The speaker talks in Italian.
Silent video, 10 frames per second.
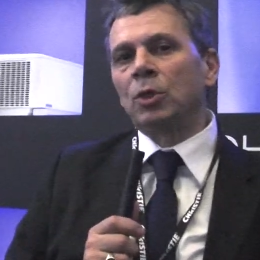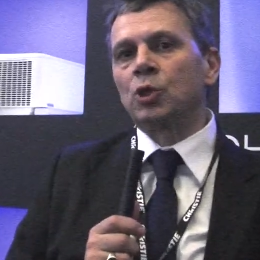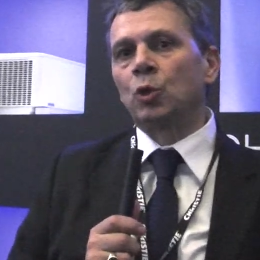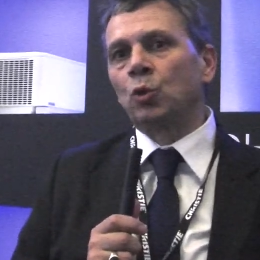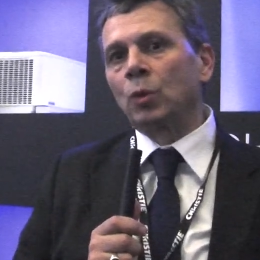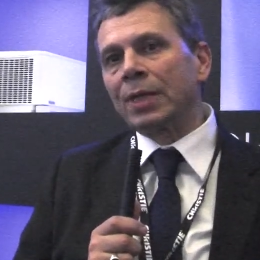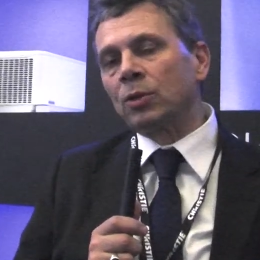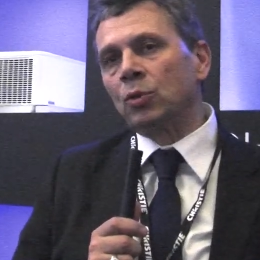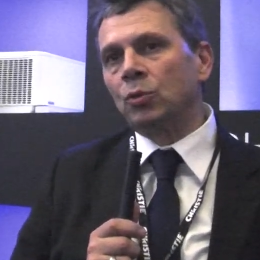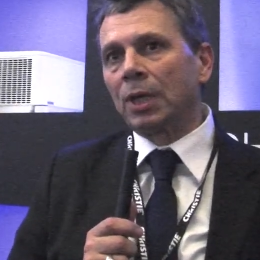
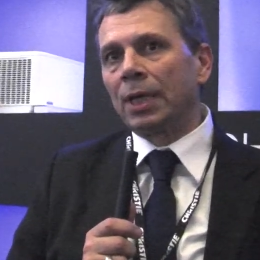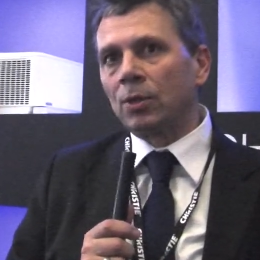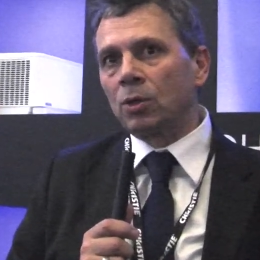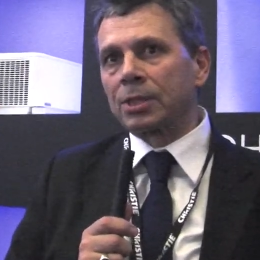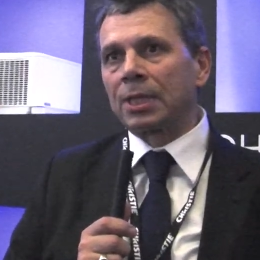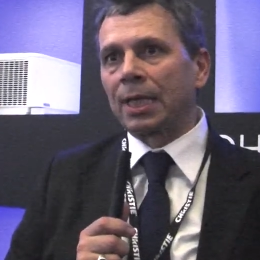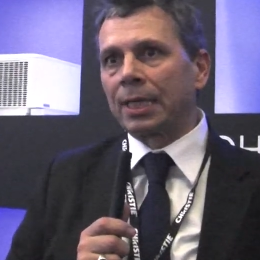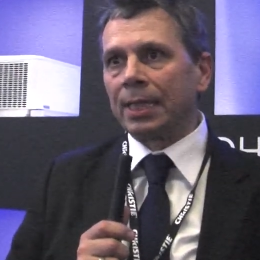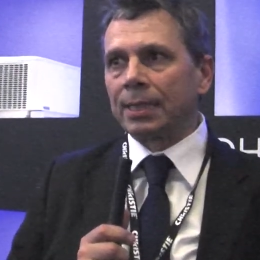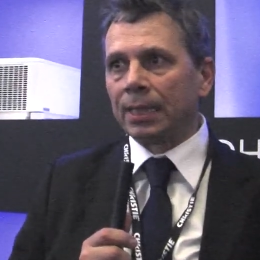ristrutturando tutta la nostra
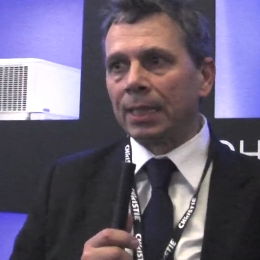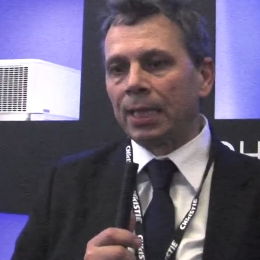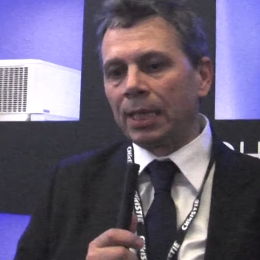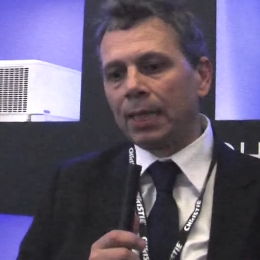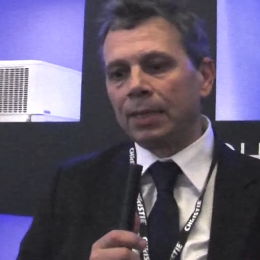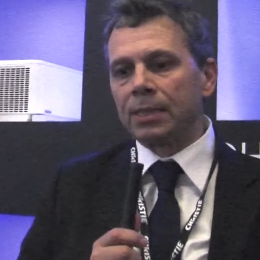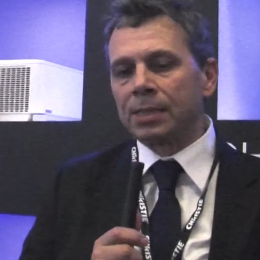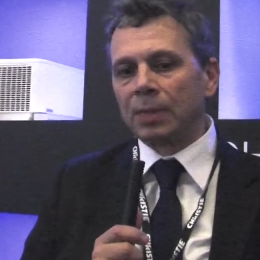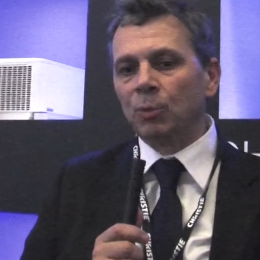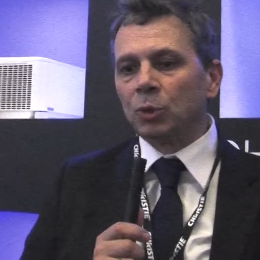rete
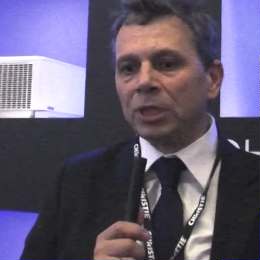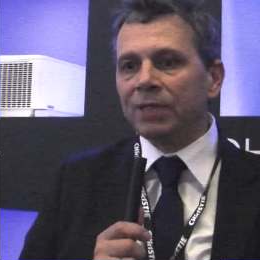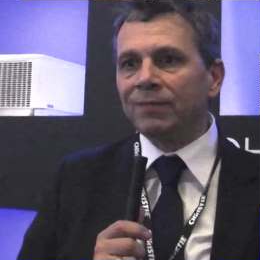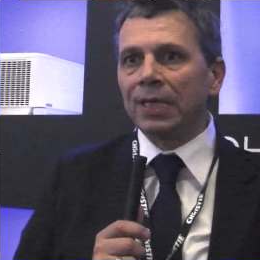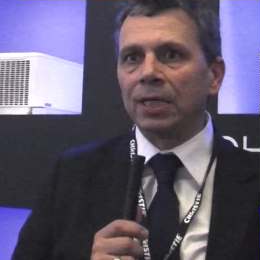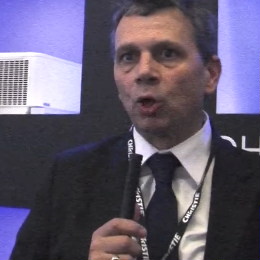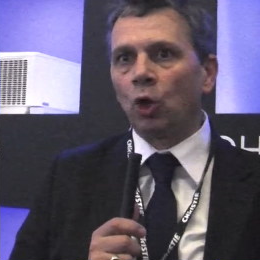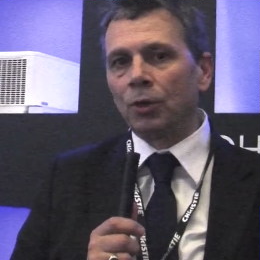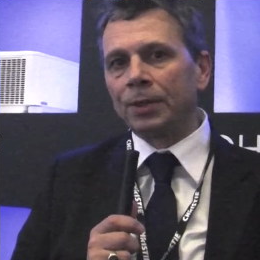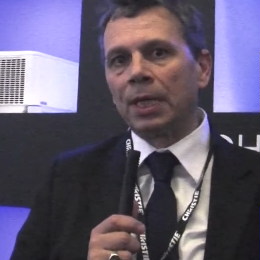distributiva
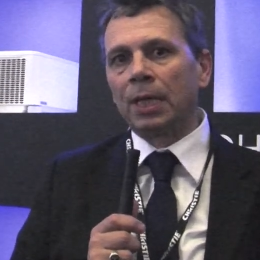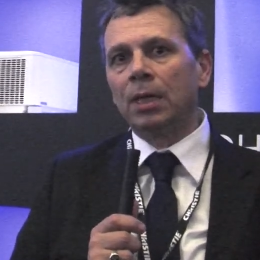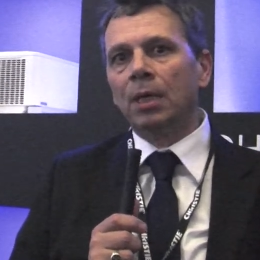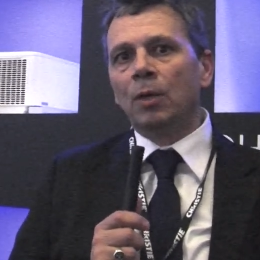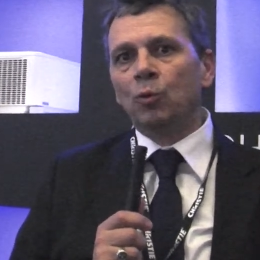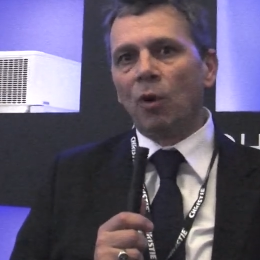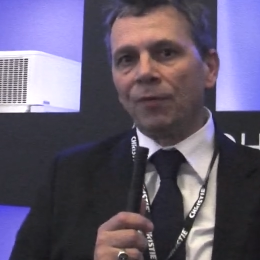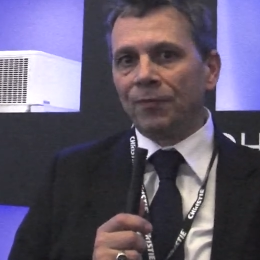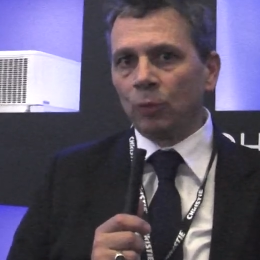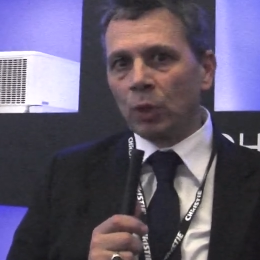con nuove
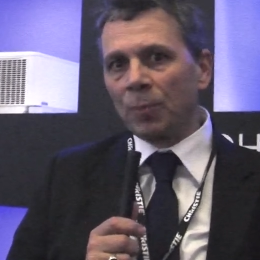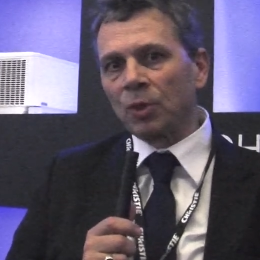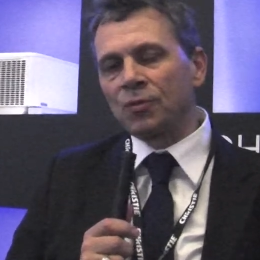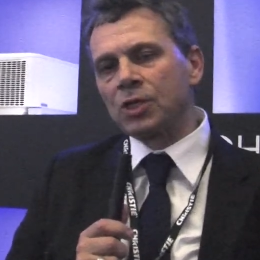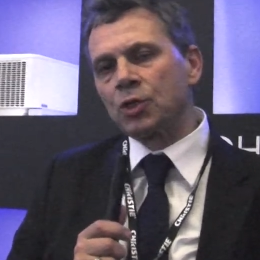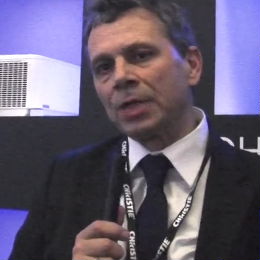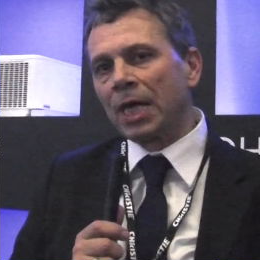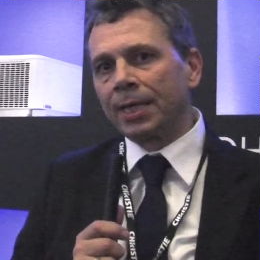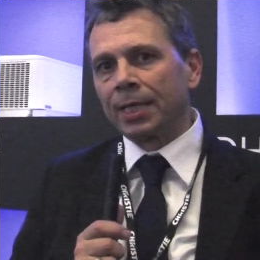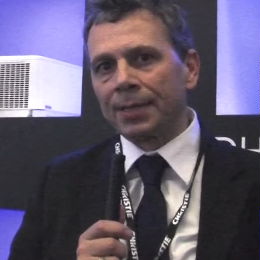figure professionali che